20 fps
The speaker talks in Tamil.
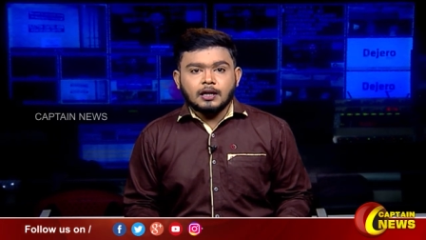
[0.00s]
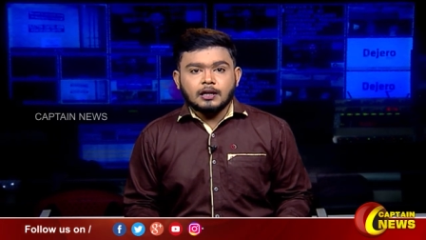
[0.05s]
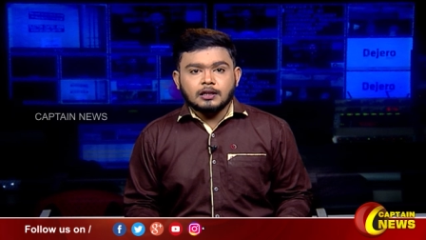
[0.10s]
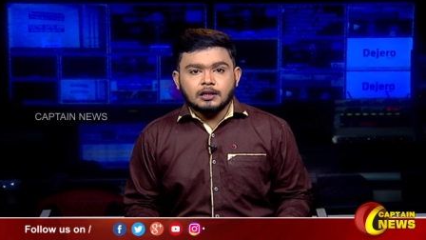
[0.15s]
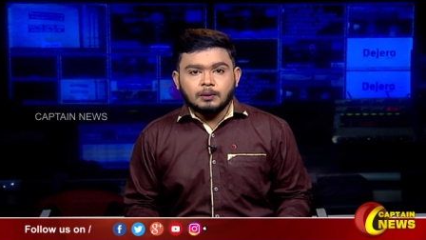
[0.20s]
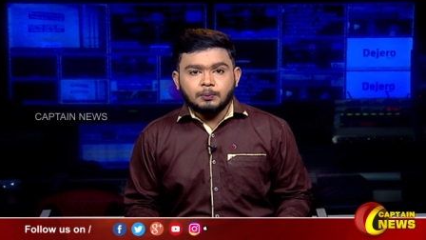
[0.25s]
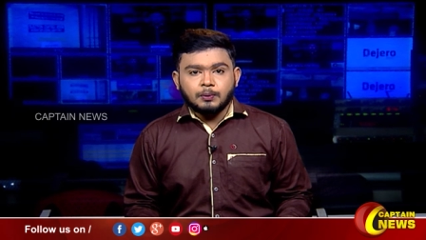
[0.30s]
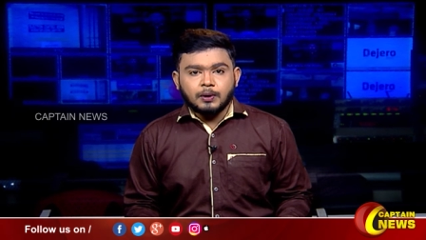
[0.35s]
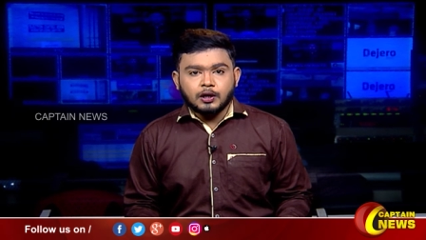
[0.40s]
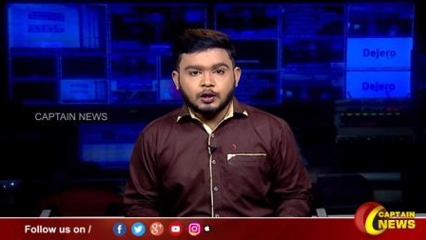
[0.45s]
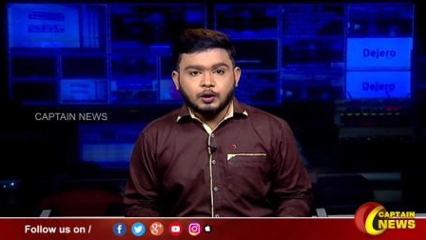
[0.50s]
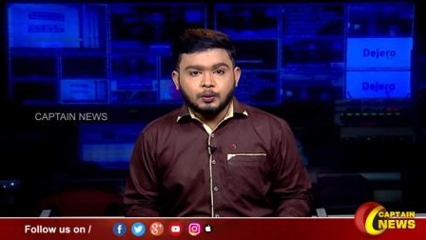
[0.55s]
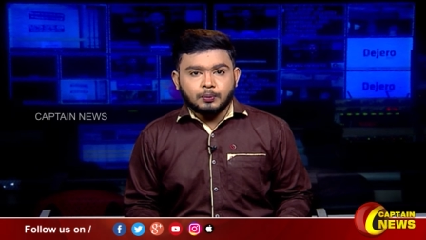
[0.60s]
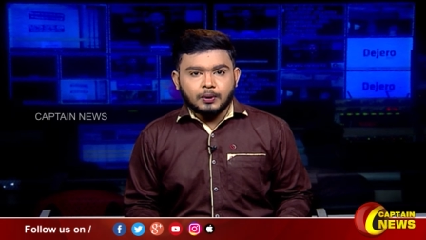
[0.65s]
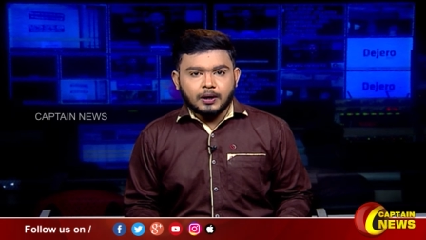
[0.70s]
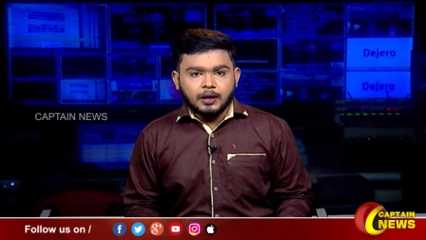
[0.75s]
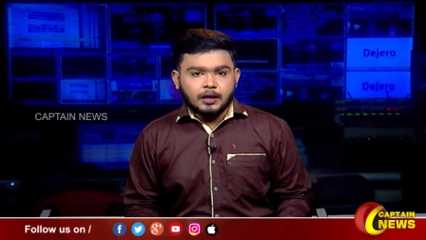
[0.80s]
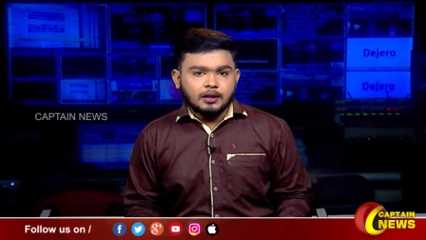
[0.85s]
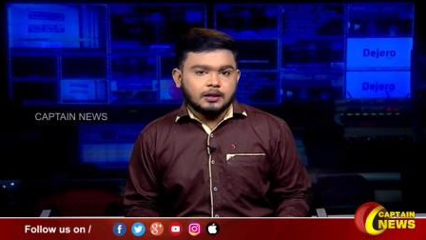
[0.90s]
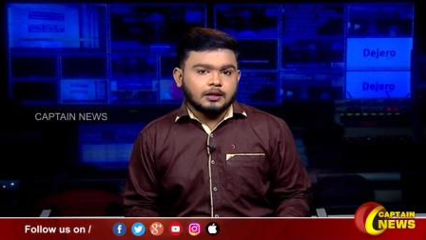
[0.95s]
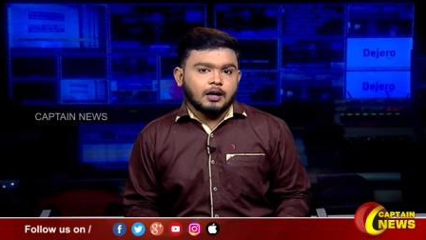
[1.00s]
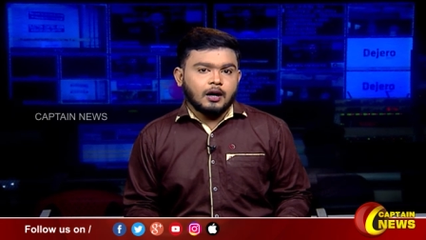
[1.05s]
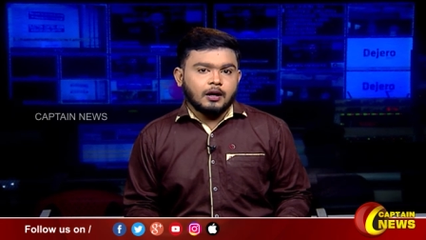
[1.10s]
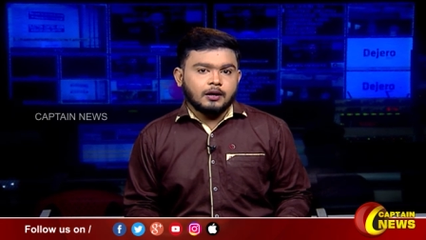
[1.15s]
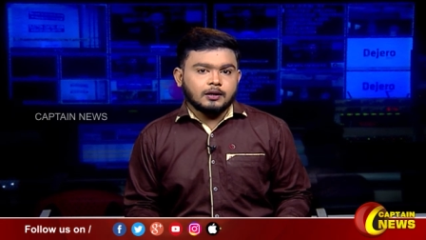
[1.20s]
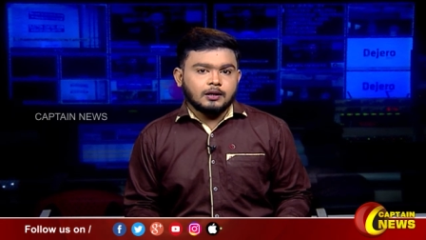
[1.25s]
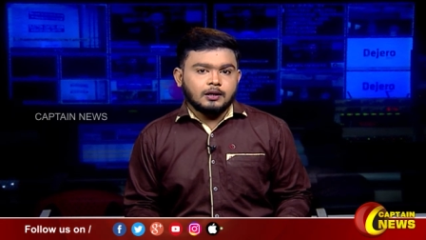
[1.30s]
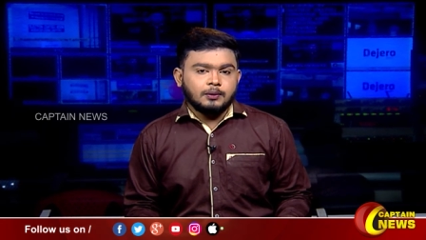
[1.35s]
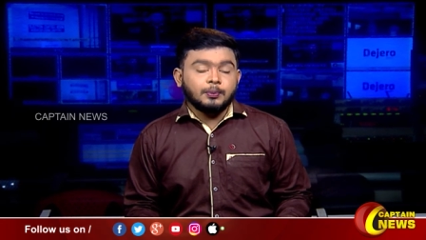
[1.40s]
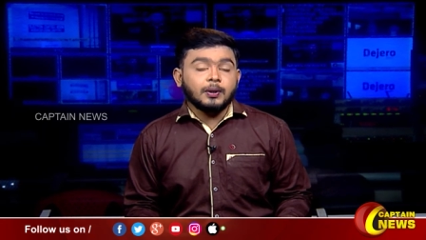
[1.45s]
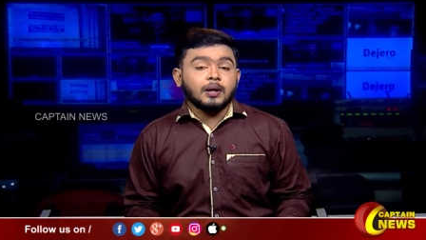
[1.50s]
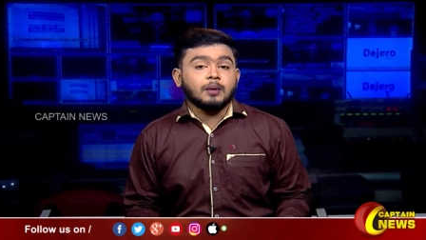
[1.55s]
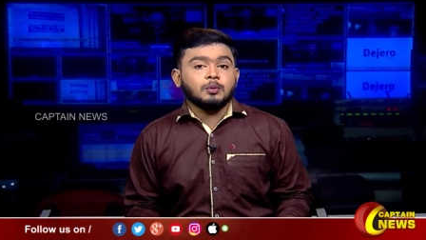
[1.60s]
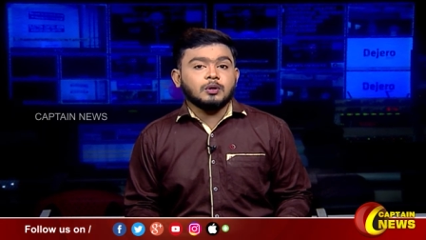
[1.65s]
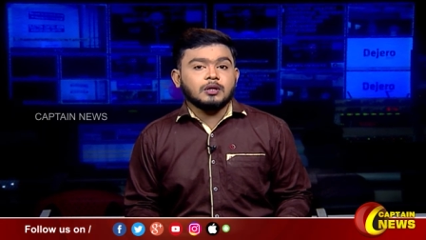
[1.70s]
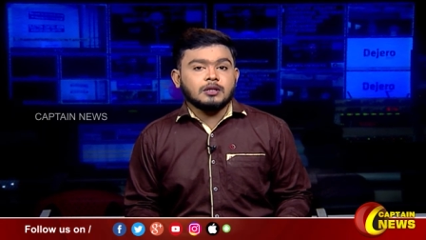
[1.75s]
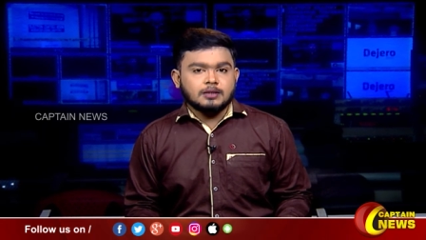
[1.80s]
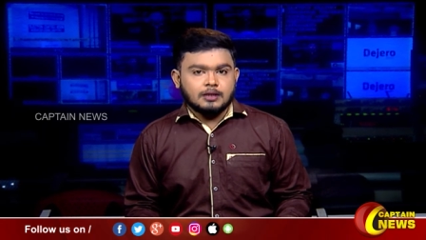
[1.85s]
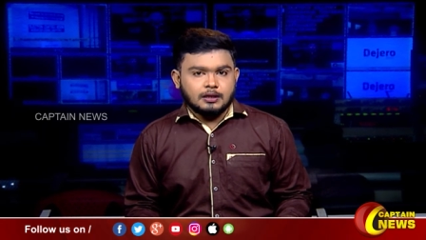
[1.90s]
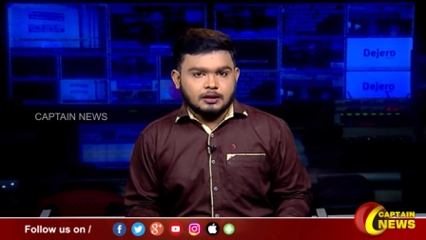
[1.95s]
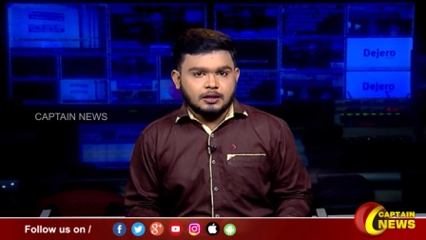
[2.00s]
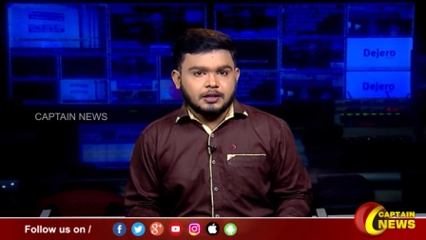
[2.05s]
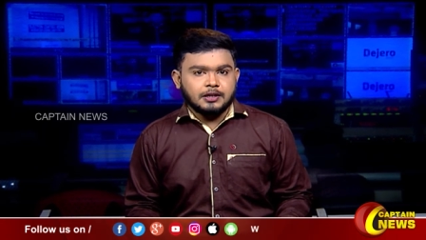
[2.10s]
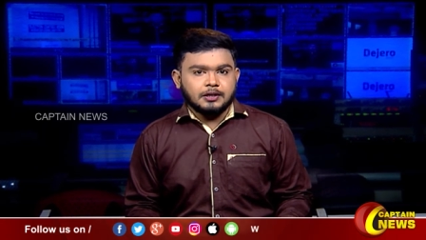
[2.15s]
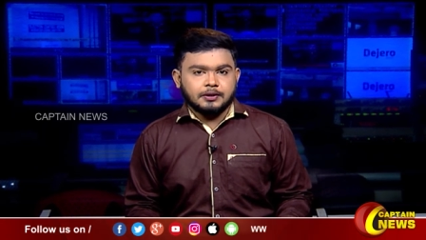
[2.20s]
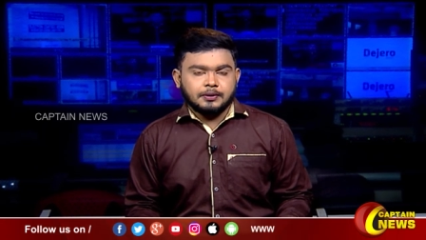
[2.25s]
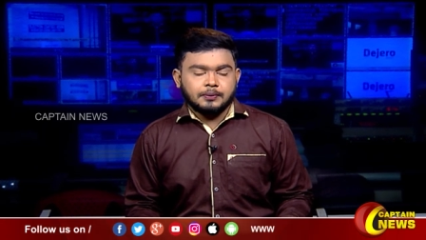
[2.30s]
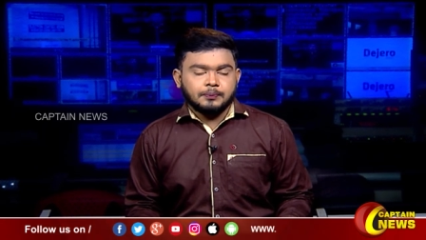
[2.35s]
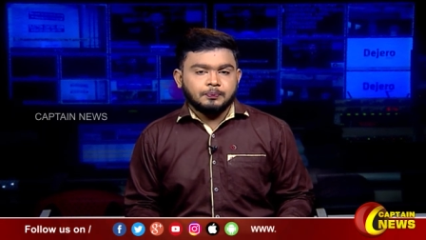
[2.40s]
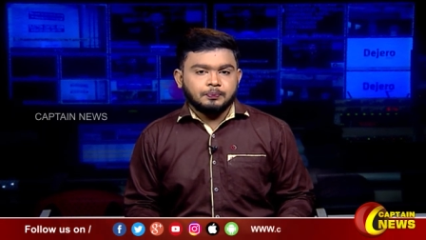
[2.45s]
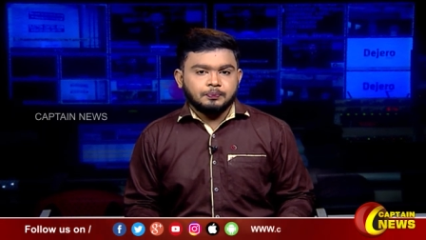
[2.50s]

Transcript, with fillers: தேர்தல் பறக்கும் படை அதிகாரிகள் பறிமுதல் செய்தனர்